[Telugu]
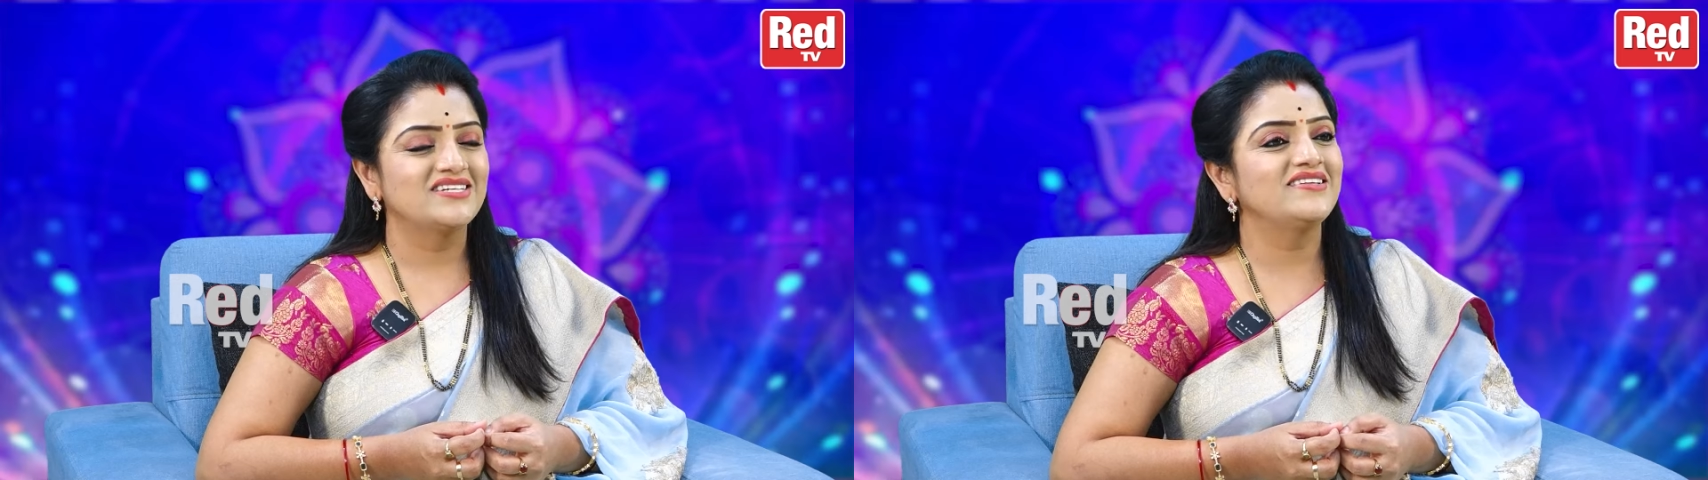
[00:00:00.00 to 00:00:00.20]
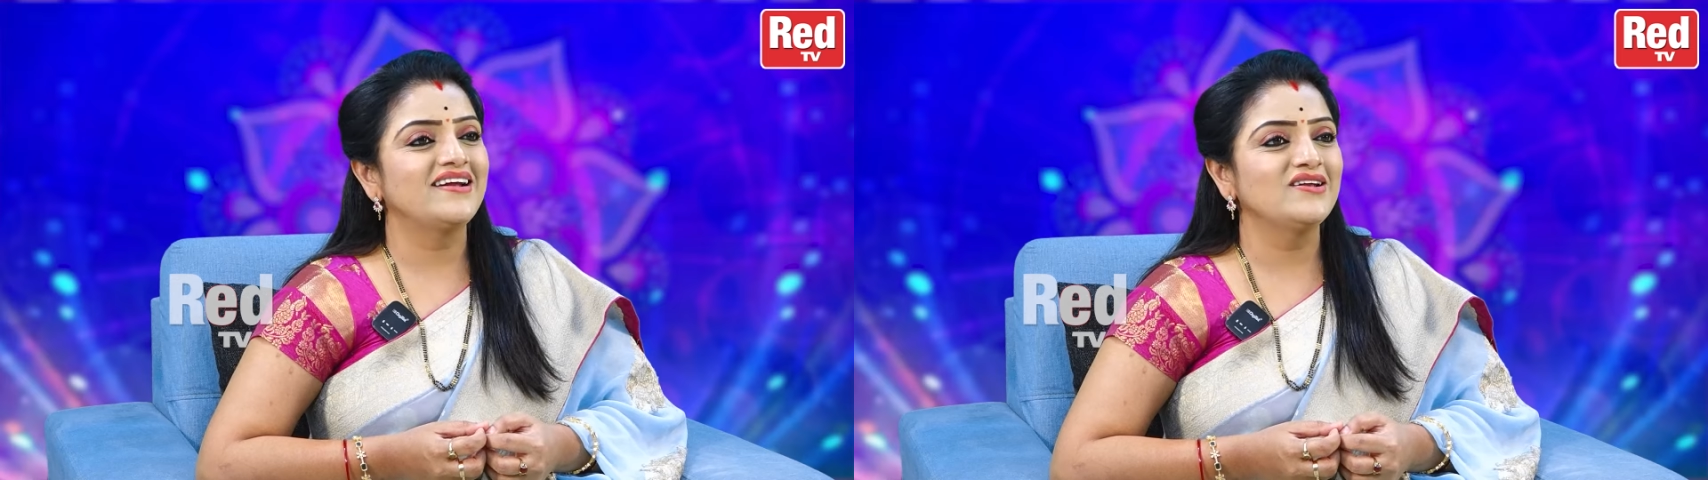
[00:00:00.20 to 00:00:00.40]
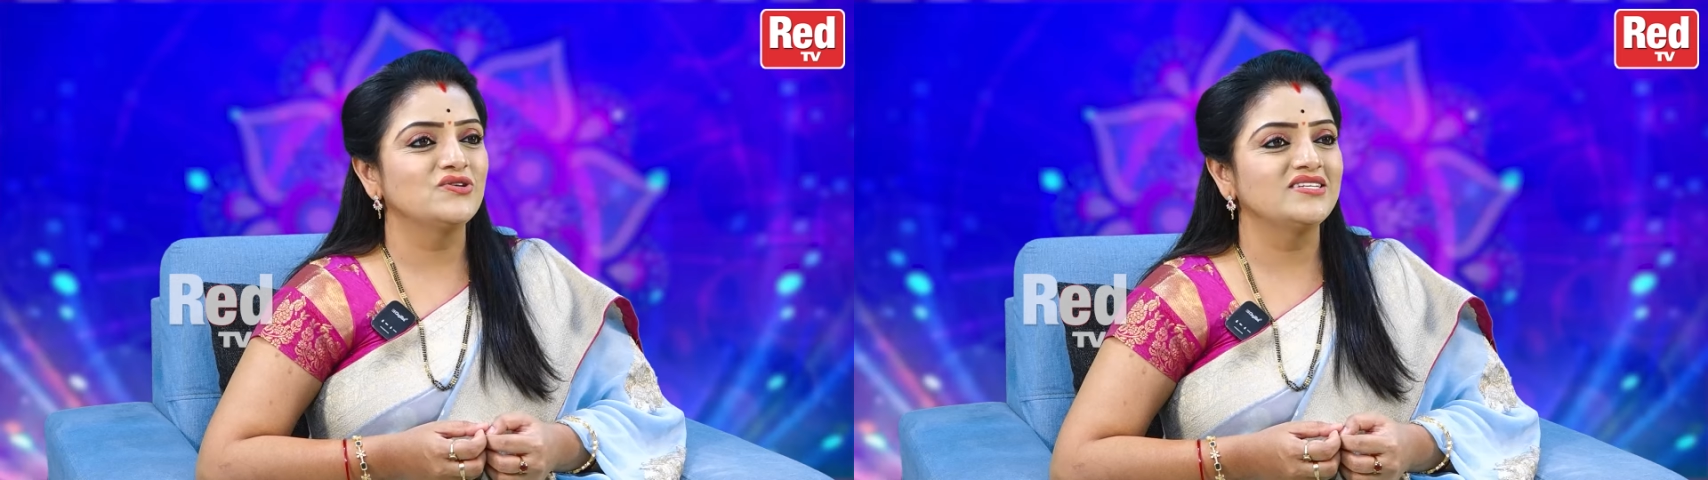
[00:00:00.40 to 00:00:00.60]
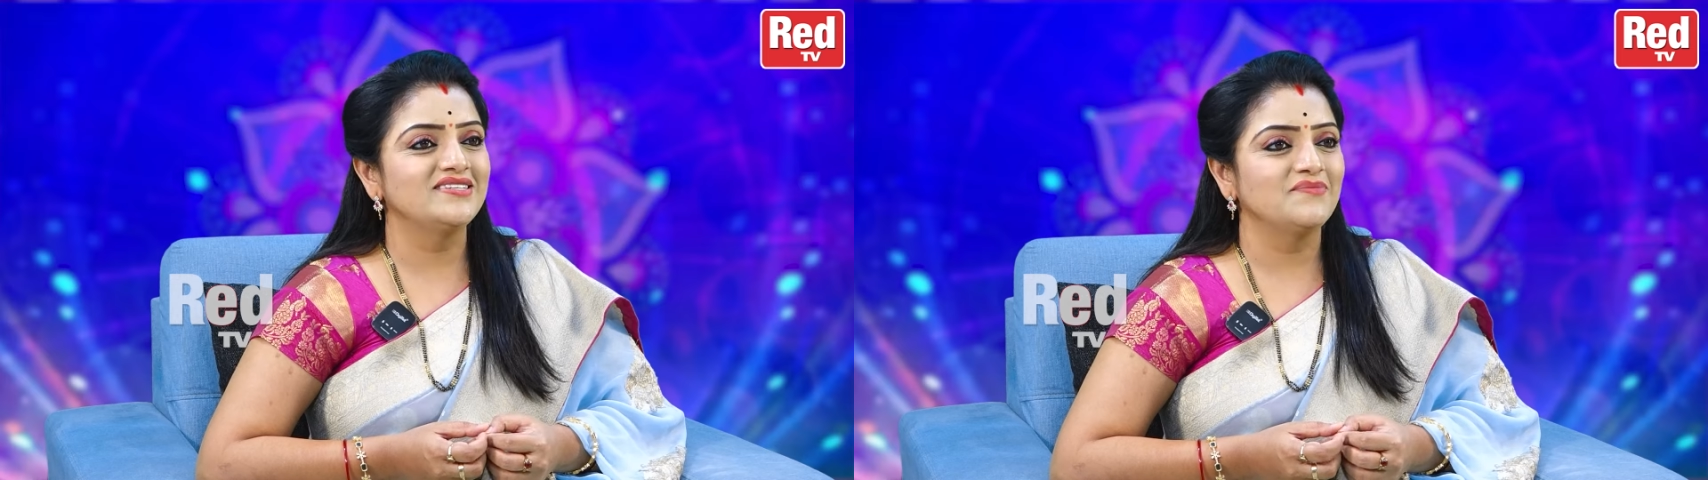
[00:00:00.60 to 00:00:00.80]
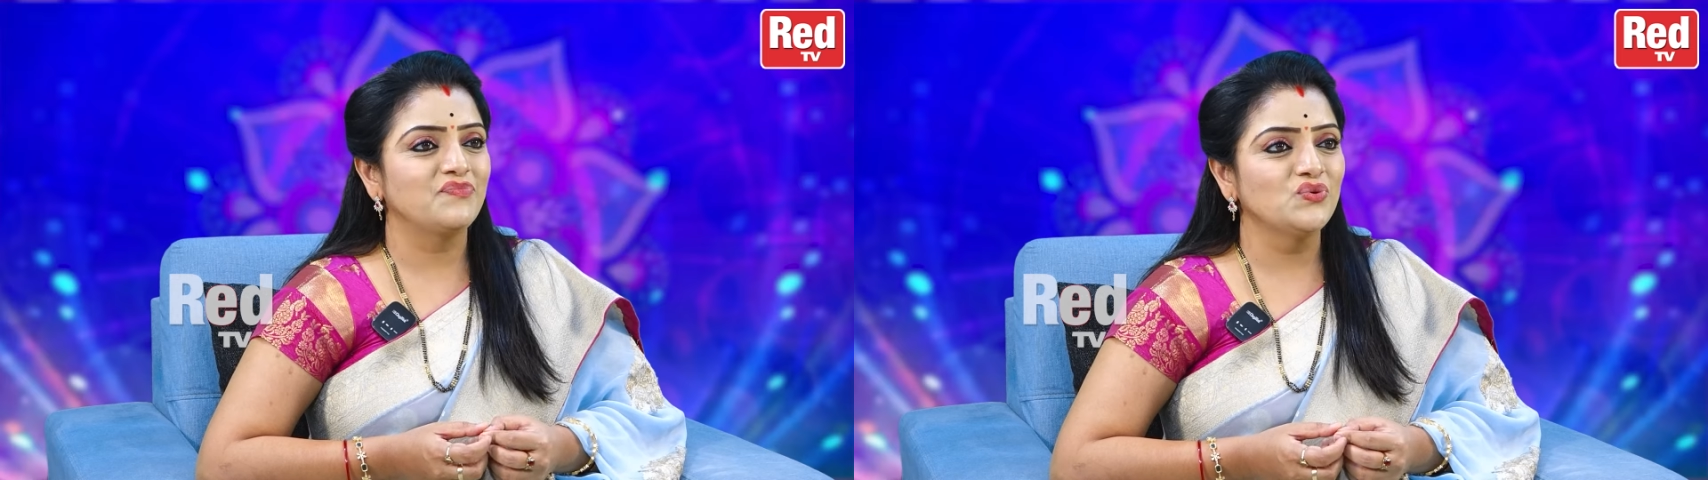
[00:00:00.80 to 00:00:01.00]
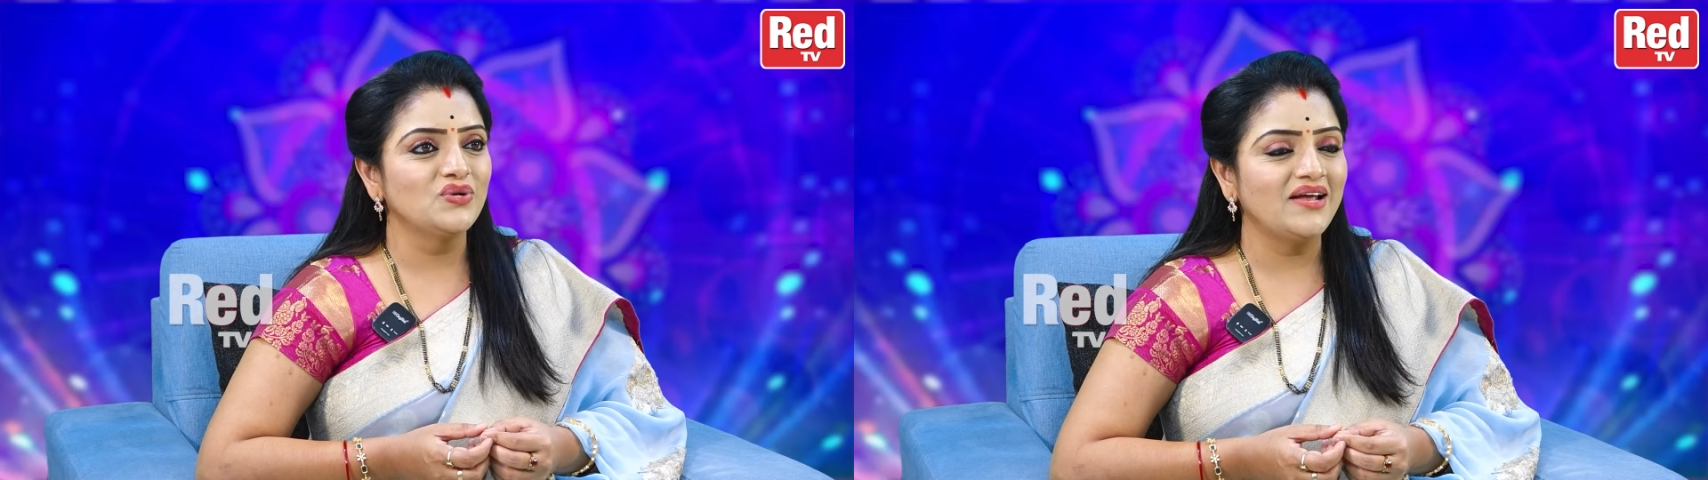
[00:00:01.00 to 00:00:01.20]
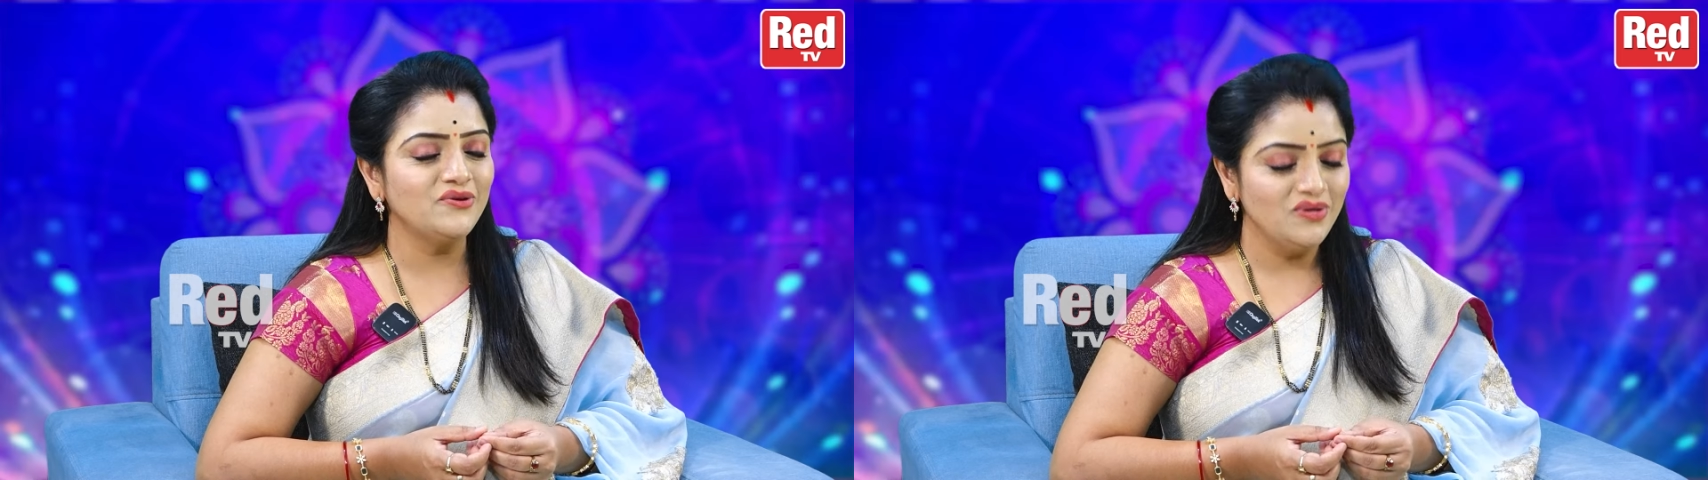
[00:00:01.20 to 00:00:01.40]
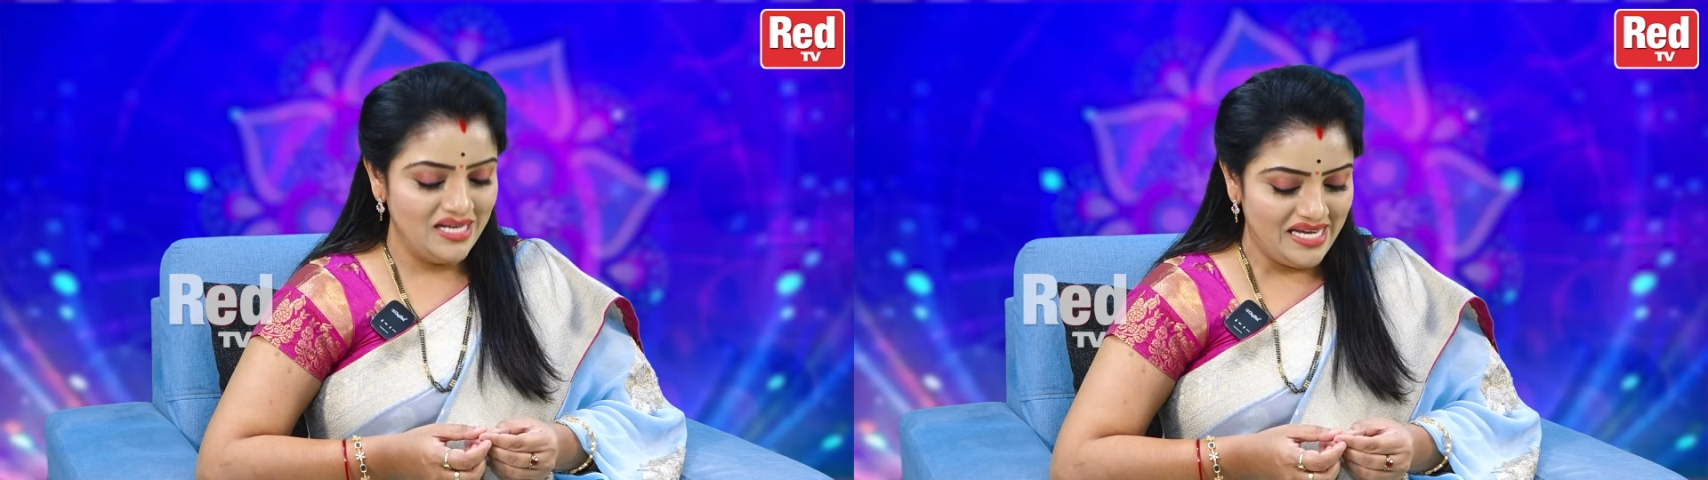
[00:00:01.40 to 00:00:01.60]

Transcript: నక్షత్రాల గురించి చెప్తూ ఉన్నారు